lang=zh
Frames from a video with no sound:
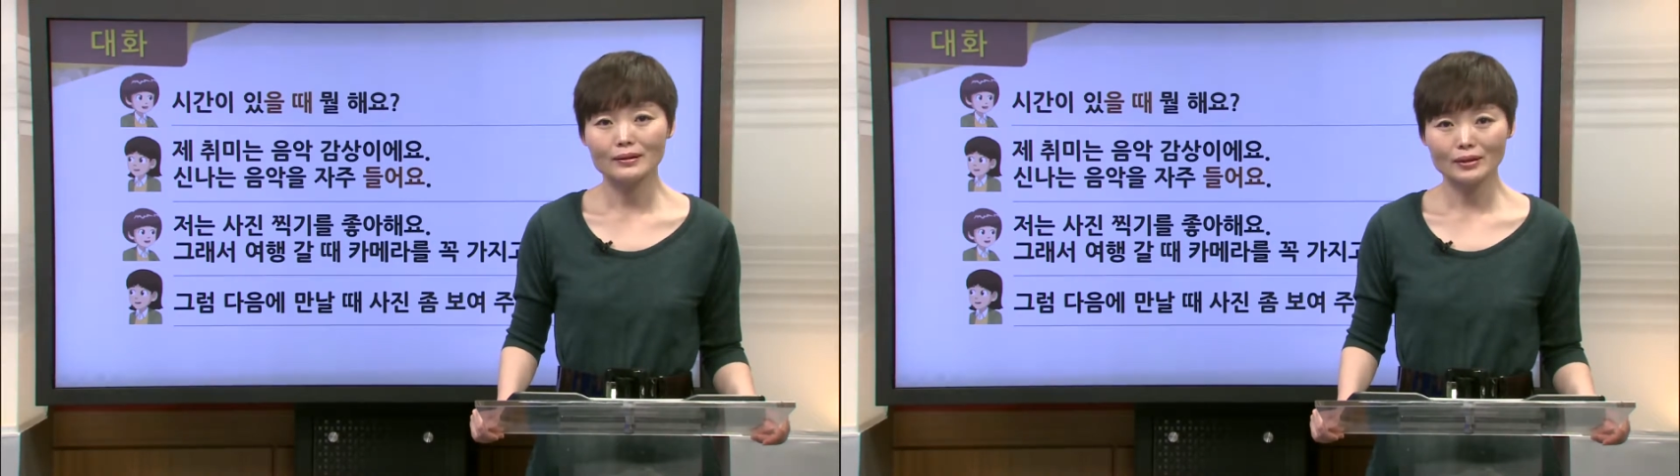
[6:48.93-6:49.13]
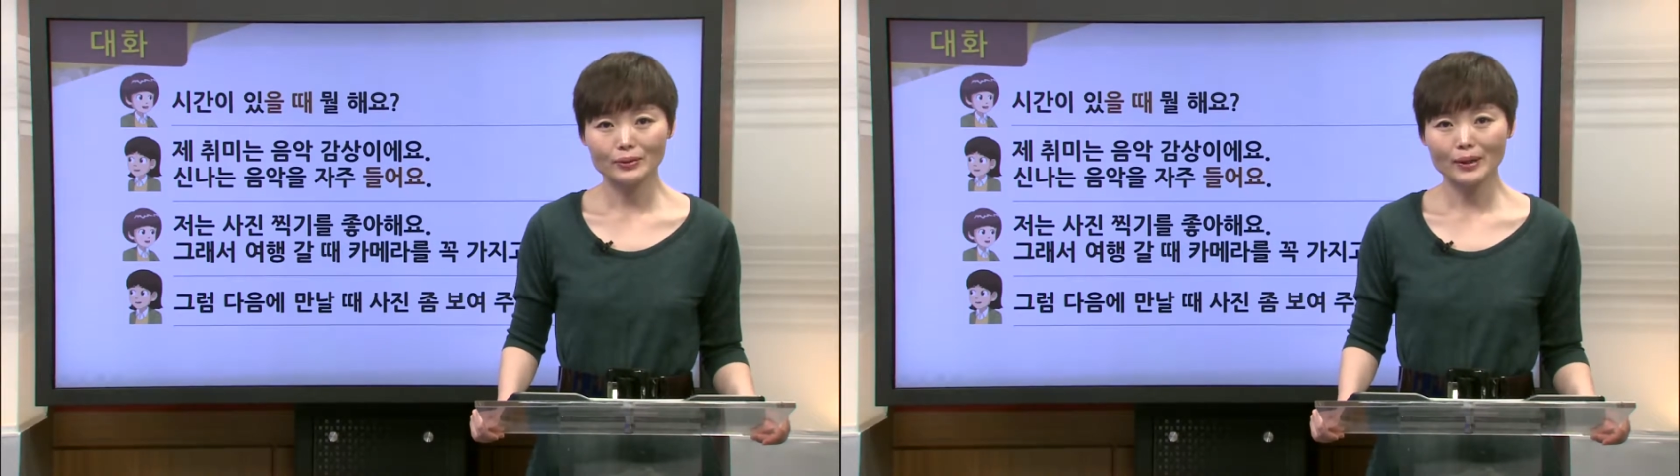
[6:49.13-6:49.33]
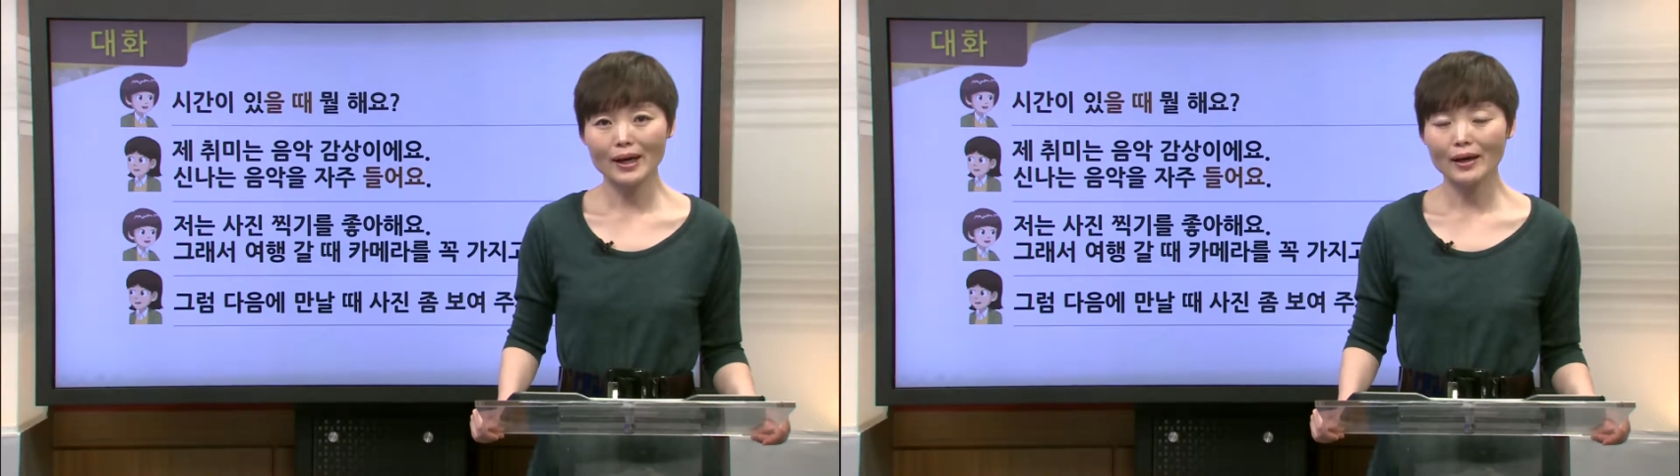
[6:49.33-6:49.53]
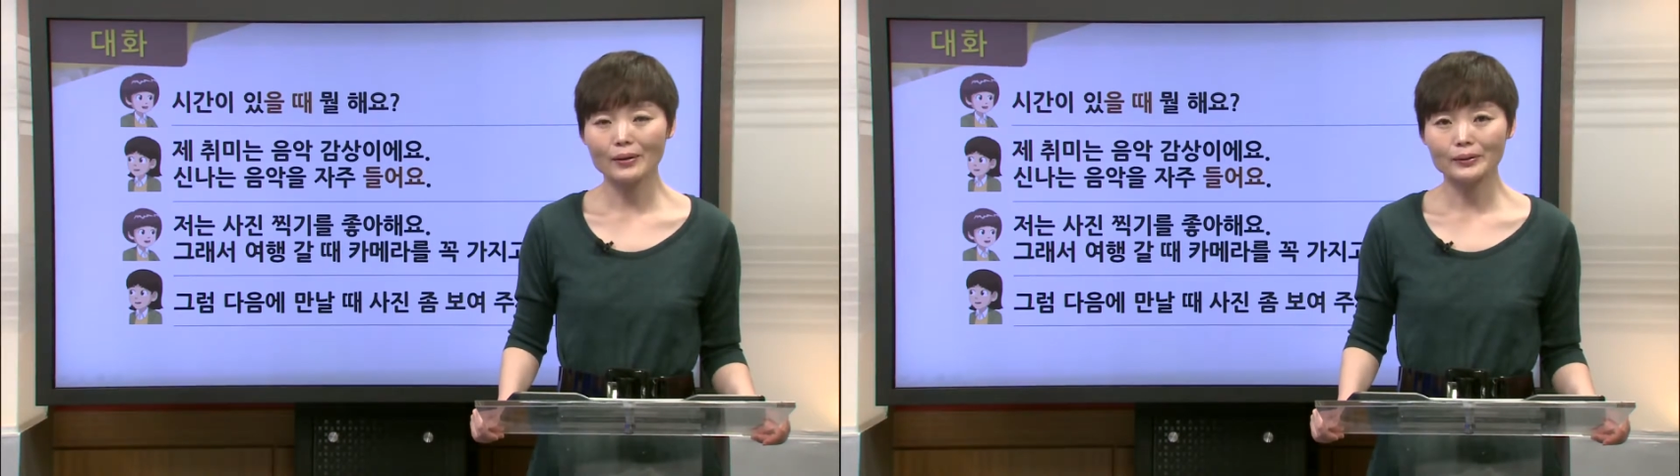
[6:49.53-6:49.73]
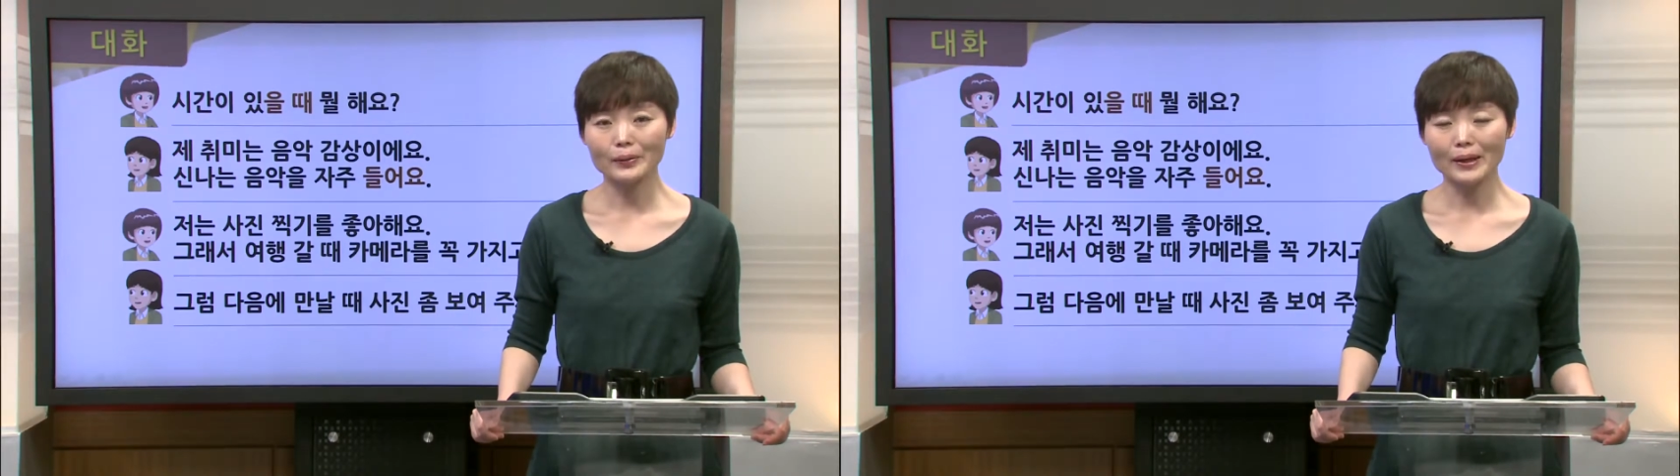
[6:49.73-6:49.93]
兴趣爱
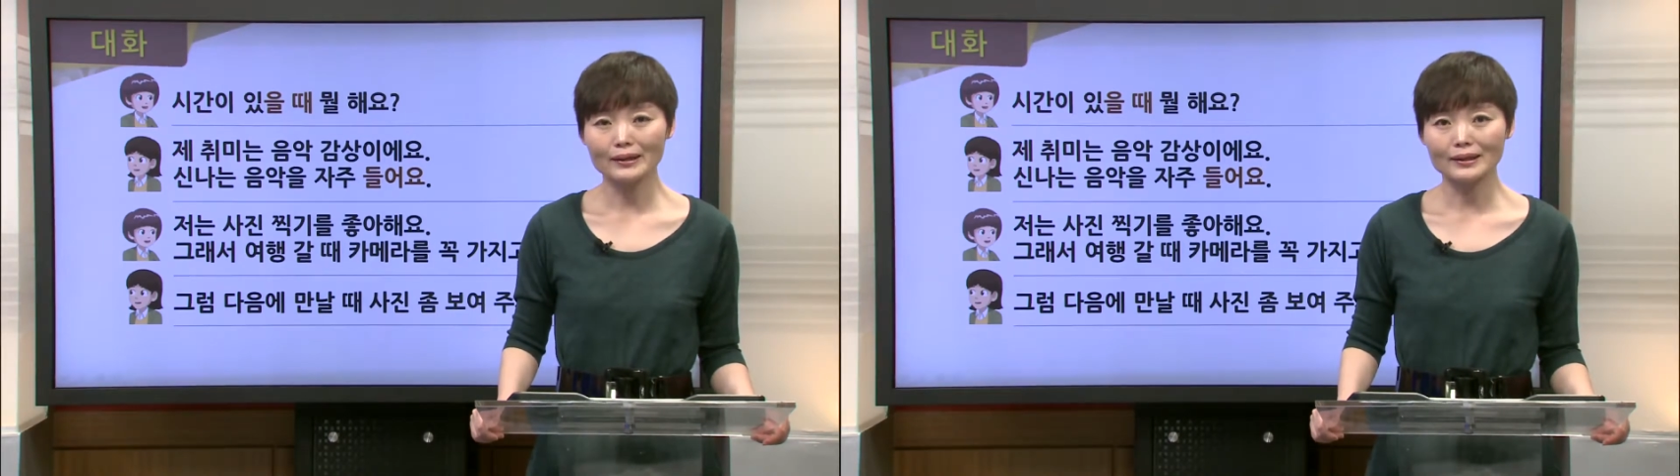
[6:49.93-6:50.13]
好的话